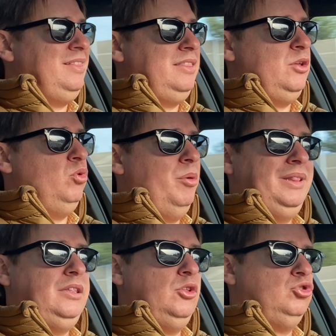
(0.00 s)

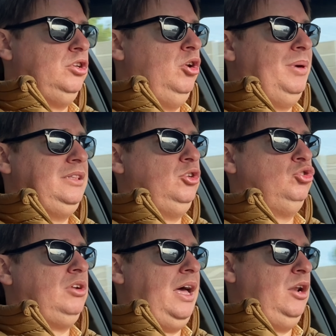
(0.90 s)
eh,
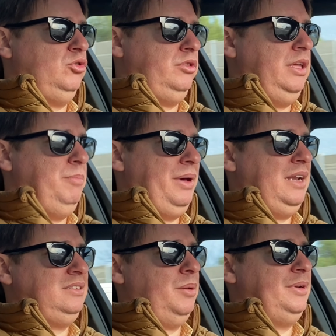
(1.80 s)
kilovatios a los 100 para
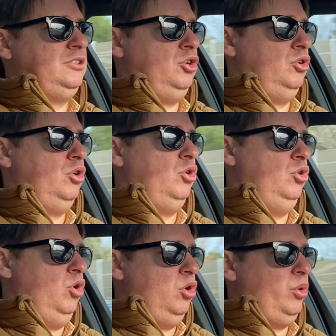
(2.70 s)
esta versión
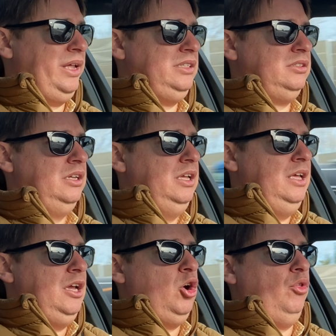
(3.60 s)
long range
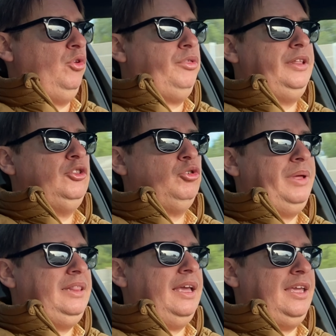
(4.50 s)
con
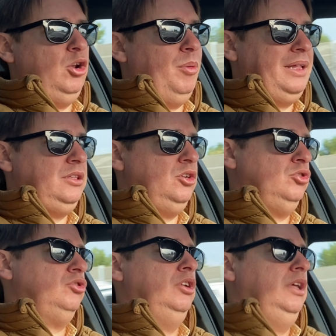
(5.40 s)
220
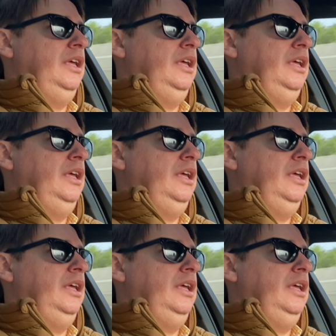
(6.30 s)
kilovatios